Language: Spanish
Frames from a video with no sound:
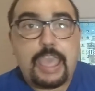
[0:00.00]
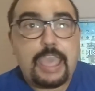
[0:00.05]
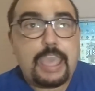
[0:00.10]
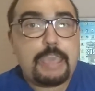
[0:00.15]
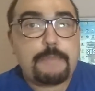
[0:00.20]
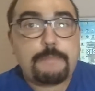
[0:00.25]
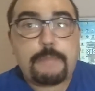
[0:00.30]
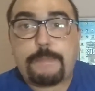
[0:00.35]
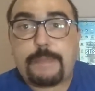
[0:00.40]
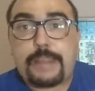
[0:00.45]

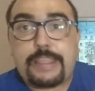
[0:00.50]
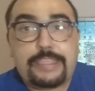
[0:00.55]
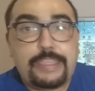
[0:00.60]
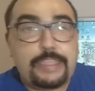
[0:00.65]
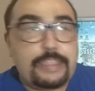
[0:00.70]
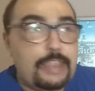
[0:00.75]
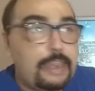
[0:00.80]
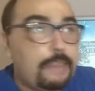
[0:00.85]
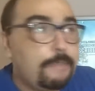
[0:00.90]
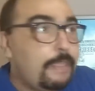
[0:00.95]
Eh, me
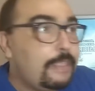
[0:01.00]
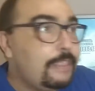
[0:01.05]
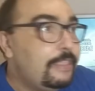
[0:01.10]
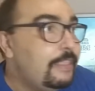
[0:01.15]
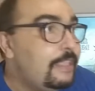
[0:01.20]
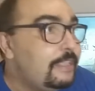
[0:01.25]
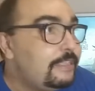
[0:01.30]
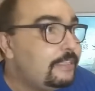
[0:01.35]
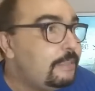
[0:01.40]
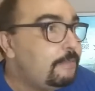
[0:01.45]
parece
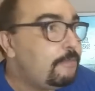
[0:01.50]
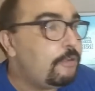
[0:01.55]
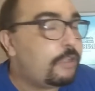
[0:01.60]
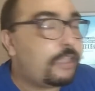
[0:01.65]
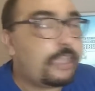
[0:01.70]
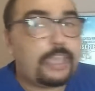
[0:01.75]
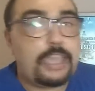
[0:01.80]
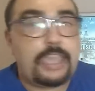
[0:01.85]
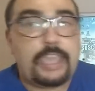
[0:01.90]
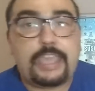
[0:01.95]

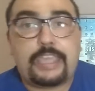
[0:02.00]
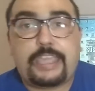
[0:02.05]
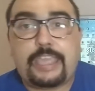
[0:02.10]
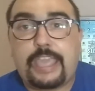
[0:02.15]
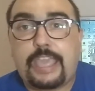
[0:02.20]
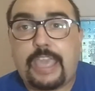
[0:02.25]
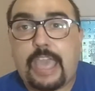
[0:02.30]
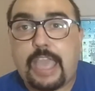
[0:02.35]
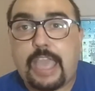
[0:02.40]
tremendísimo que,